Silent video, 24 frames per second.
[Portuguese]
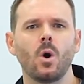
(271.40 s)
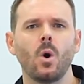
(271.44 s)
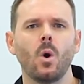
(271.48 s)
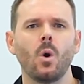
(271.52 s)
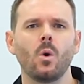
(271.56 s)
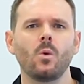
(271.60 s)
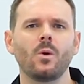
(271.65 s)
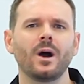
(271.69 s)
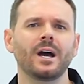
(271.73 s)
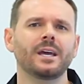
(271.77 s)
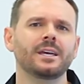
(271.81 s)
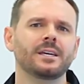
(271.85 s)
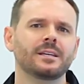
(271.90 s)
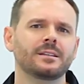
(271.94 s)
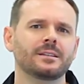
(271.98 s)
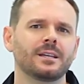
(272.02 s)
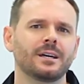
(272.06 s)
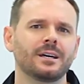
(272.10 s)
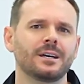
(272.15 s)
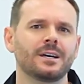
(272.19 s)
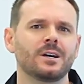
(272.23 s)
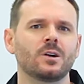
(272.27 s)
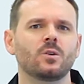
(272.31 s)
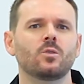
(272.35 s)
ou
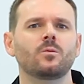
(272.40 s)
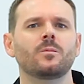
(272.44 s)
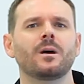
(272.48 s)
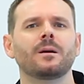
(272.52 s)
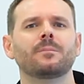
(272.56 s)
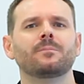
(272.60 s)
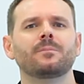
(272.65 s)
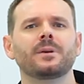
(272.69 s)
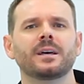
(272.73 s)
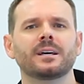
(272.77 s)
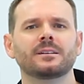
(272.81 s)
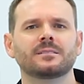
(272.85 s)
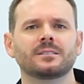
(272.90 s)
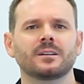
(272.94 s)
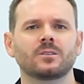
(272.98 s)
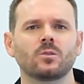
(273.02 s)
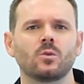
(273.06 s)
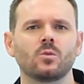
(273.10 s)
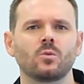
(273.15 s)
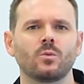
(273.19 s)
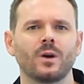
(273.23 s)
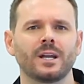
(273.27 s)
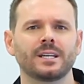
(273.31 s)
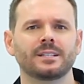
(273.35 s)
ainda uma peça
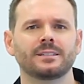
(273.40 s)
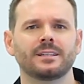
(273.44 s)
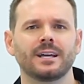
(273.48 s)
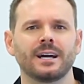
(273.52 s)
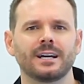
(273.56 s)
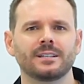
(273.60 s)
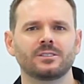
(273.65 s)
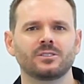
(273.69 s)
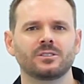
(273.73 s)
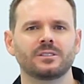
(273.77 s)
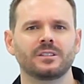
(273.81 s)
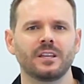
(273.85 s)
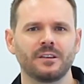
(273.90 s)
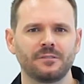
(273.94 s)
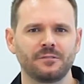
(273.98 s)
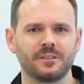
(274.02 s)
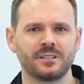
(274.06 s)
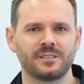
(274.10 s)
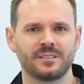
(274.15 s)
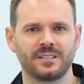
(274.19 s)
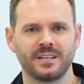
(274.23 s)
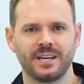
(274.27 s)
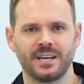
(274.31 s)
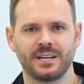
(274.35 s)
com qualidade
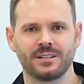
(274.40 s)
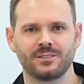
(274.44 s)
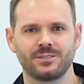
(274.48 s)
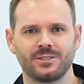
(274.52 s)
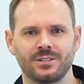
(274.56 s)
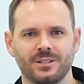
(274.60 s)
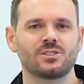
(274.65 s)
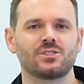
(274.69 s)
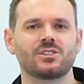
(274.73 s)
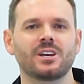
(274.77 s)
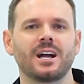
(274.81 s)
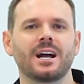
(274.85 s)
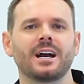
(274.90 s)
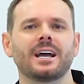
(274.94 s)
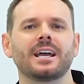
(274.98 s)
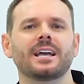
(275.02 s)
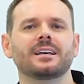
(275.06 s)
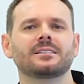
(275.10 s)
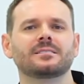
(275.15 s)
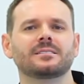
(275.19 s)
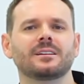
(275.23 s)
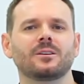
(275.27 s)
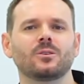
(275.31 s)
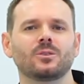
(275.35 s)
deficiente. Já
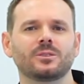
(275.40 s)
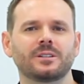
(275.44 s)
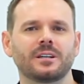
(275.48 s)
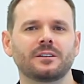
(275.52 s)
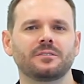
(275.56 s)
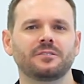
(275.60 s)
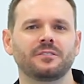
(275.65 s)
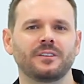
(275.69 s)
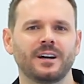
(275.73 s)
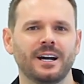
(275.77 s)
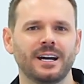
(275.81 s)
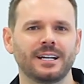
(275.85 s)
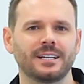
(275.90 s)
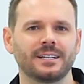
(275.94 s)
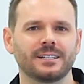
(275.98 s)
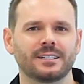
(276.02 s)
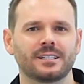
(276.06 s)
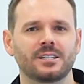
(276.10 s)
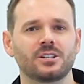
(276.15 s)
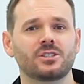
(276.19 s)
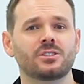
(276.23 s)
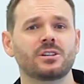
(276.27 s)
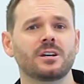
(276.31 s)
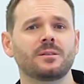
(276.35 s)
essa outra falha,
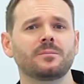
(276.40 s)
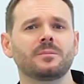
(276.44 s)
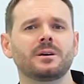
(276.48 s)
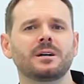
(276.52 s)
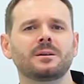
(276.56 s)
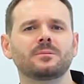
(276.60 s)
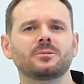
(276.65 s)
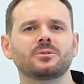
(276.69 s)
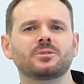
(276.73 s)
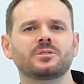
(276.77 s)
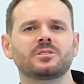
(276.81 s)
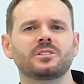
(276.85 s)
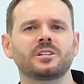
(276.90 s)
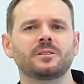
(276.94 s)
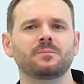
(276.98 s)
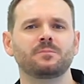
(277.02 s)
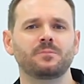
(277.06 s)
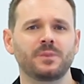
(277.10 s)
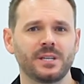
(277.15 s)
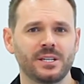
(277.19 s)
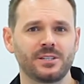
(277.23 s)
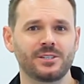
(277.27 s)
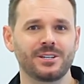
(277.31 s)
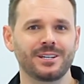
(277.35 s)
que chamamos de
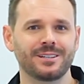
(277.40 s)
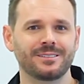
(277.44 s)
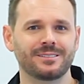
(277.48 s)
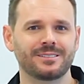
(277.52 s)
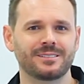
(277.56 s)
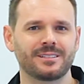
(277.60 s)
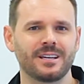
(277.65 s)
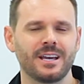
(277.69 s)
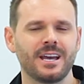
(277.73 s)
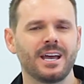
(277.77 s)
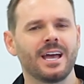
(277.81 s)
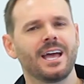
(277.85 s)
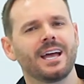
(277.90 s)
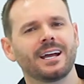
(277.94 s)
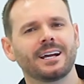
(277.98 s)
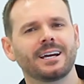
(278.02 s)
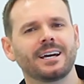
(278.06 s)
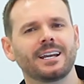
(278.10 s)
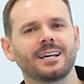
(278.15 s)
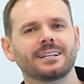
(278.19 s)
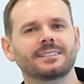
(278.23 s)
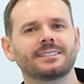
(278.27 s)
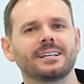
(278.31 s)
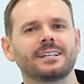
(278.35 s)
pitchings, é
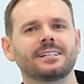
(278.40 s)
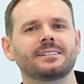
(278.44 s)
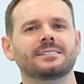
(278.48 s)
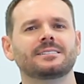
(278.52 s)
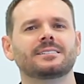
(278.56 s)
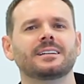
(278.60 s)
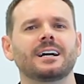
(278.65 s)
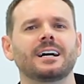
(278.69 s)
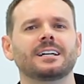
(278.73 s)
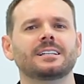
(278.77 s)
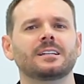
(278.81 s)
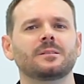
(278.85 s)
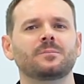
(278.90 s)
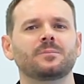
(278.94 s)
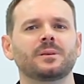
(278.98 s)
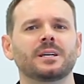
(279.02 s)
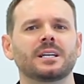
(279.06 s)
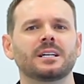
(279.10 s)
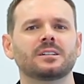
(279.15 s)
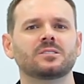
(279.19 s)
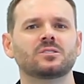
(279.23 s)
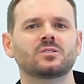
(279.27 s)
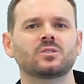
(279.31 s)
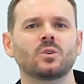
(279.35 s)
caracterizada
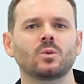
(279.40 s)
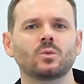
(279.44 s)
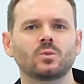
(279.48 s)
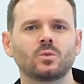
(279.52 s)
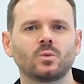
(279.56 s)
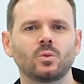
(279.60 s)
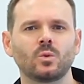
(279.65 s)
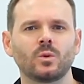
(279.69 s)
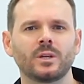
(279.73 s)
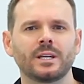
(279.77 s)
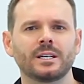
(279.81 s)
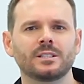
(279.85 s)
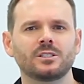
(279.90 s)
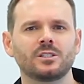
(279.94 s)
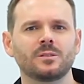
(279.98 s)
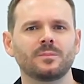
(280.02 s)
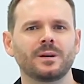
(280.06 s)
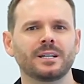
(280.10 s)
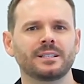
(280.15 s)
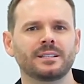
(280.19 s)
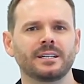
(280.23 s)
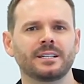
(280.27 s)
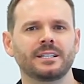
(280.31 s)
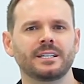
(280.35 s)
pela soltura de
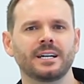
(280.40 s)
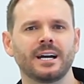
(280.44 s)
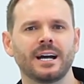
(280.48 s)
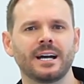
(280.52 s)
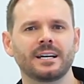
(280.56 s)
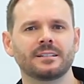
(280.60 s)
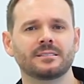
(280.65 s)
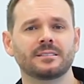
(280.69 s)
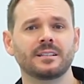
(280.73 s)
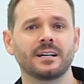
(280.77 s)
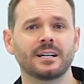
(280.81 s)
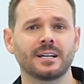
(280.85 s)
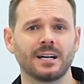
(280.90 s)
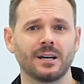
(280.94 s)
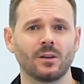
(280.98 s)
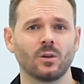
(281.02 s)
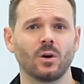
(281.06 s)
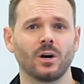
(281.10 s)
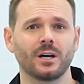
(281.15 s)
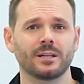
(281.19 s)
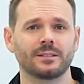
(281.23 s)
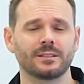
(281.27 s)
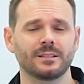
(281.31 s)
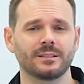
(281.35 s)
materiais na
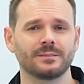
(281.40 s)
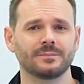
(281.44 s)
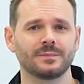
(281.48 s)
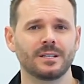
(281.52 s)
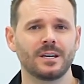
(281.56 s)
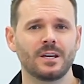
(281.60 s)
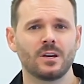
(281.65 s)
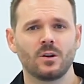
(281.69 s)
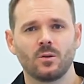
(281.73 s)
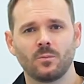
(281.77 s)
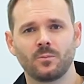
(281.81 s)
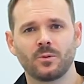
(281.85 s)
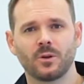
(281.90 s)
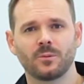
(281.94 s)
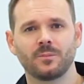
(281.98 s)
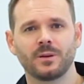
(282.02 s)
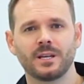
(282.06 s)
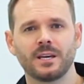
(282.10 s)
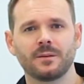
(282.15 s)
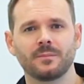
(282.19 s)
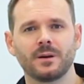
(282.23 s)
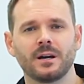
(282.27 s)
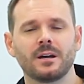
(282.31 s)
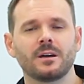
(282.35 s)
calota. O
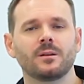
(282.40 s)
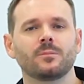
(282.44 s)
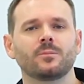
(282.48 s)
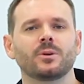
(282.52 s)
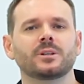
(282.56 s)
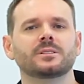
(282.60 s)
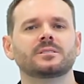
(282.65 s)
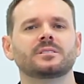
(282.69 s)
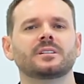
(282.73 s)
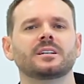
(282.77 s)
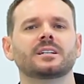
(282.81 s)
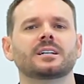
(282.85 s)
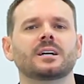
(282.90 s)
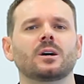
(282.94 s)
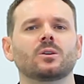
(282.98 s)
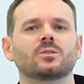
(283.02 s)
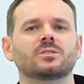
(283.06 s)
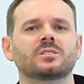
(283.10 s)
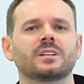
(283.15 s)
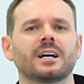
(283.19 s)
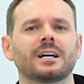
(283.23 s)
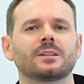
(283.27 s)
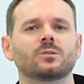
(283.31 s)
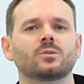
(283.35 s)
problema pode ser
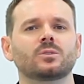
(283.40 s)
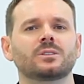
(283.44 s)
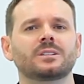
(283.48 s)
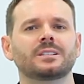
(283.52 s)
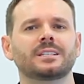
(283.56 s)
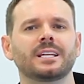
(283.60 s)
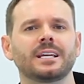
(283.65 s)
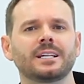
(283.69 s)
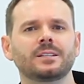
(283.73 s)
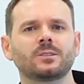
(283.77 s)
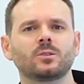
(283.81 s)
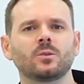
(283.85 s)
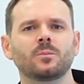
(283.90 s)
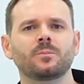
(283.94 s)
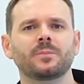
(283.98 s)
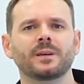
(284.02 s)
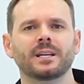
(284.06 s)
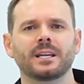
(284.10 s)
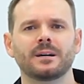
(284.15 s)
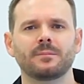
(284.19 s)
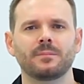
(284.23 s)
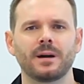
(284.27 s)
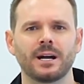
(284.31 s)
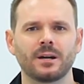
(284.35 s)
causado tanto
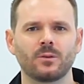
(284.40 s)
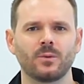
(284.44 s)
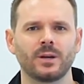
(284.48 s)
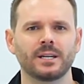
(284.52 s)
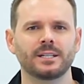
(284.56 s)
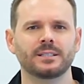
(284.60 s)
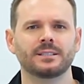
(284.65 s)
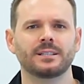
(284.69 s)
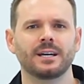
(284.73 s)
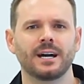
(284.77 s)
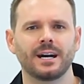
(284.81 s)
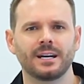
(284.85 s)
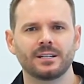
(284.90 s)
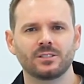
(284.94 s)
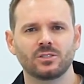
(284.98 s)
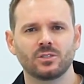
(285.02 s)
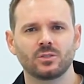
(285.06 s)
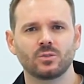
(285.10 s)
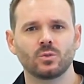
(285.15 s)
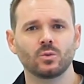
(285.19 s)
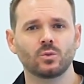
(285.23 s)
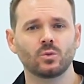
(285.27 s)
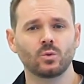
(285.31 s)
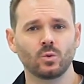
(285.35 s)
pela má qualidade
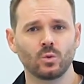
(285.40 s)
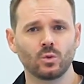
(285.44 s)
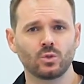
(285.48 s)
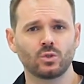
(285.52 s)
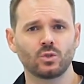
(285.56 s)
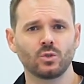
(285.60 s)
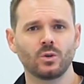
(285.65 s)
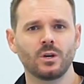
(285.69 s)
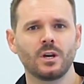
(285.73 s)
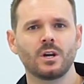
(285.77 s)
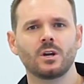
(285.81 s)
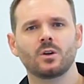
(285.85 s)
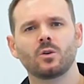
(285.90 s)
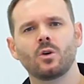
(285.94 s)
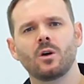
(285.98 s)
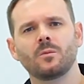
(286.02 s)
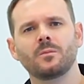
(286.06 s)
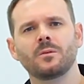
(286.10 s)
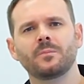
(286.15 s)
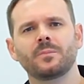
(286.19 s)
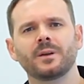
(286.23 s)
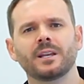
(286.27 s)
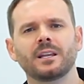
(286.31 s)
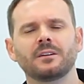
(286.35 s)
do tucho
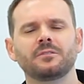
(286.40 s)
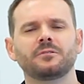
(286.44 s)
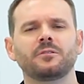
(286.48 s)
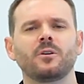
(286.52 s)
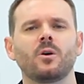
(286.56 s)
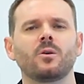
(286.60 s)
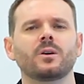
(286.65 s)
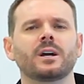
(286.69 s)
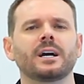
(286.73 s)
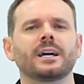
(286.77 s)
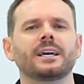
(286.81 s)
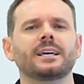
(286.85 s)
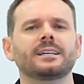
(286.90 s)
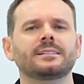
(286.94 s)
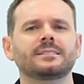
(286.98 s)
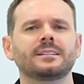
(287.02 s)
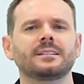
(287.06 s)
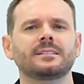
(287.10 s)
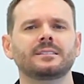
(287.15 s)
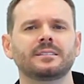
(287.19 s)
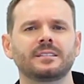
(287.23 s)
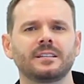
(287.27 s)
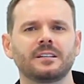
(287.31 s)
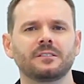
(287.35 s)
como pela folga
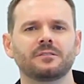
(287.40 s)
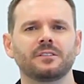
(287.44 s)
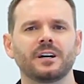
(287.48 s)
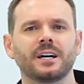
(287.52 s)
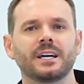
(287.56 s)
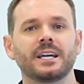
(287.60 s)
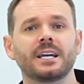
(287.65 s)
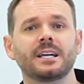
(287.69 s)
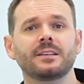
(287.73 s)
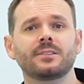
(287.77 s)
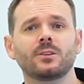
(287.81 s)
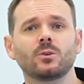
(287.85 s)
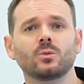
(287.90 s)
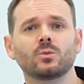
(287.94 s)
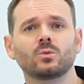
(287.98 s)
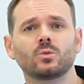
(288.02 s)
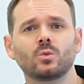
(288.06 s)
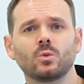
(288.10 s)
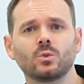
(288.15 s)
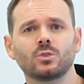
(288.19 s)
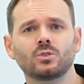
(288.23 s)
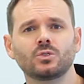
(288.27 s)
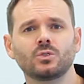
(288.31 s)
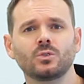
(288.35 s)
excessiva entre o
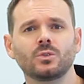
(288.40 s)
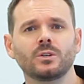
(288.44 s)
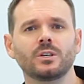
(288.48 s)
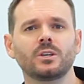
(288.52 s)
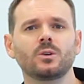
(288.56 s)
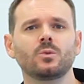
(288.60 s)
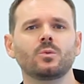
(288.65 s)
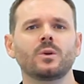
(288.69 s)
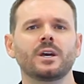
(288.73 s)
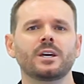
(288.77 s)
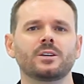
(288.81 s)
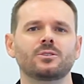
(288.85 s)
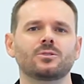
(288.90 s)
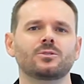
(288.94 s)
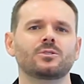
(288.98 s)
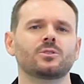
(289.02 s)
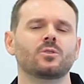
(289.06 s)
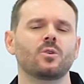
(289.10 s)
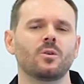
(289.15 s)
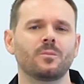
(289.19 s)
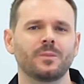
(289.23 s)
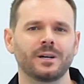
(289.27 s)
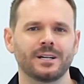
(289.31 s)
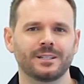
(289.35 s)
tucho e o eixo de
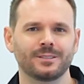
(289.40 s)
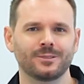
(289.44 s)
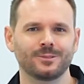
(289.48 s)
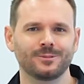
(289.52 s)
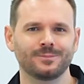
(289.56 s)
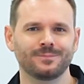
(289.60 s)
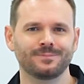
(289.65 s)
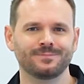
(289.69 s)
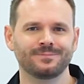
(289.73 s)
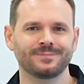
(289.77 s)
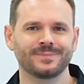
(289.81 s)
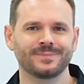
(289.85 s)
comando.